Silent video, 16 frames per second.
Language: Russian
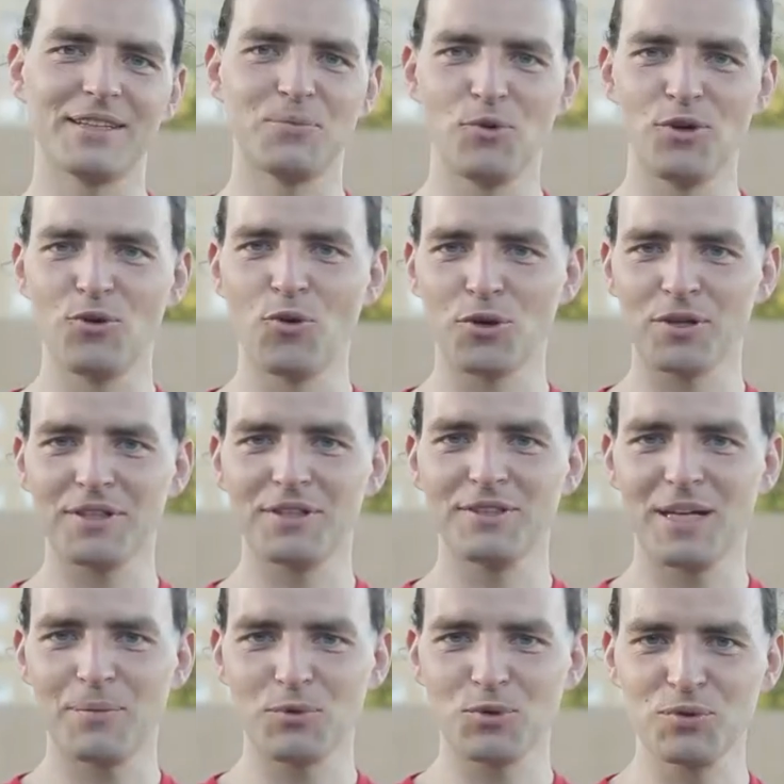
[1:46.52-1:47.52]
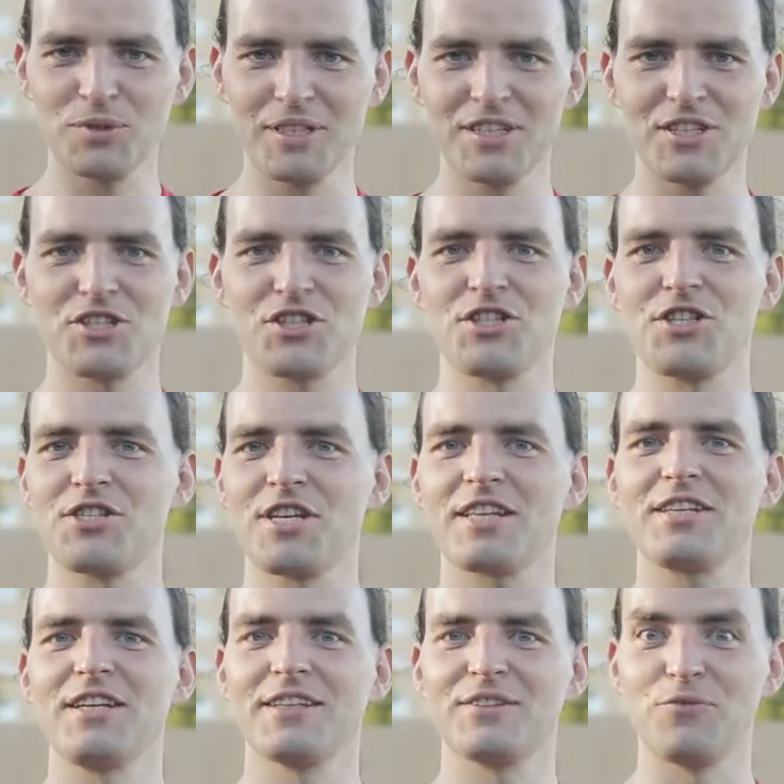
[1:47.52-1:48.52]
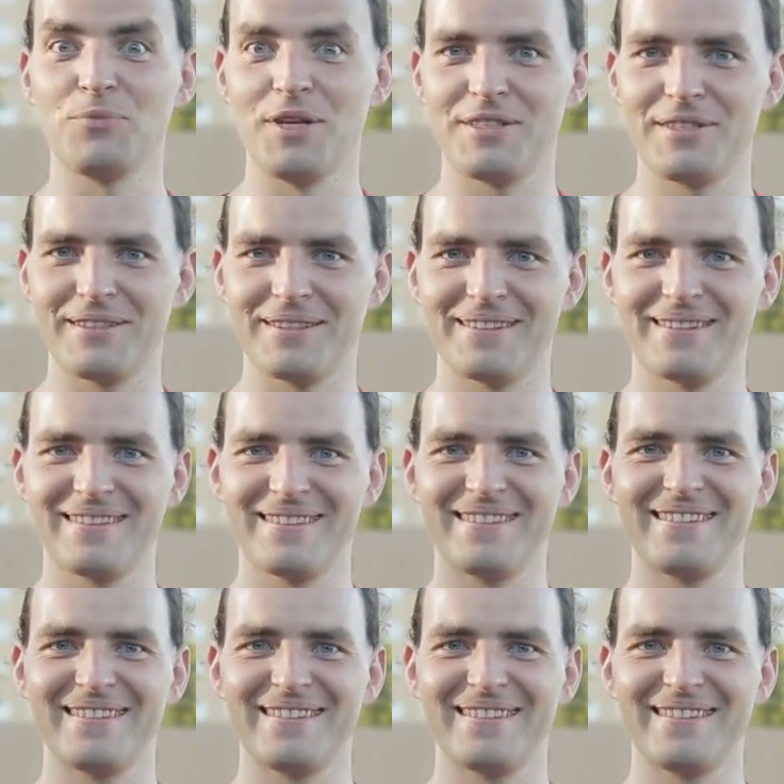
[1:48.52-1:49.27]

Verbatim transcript: Это мой город Долгопрудный, 60 лет вместе.